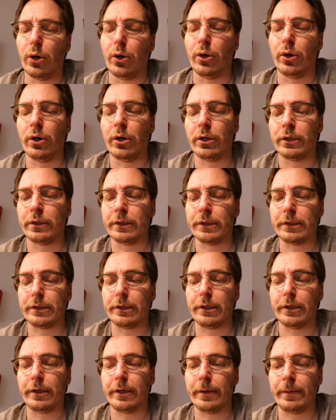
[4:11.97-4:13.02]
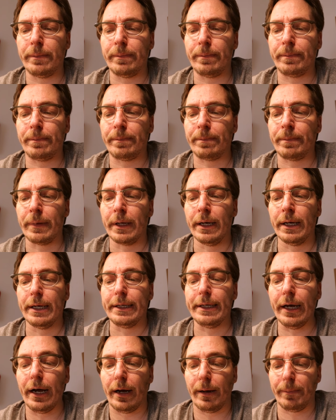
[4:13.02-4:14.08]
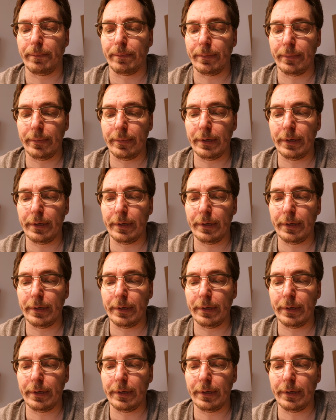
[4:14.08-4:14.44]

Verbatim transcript: Und ähm, ja,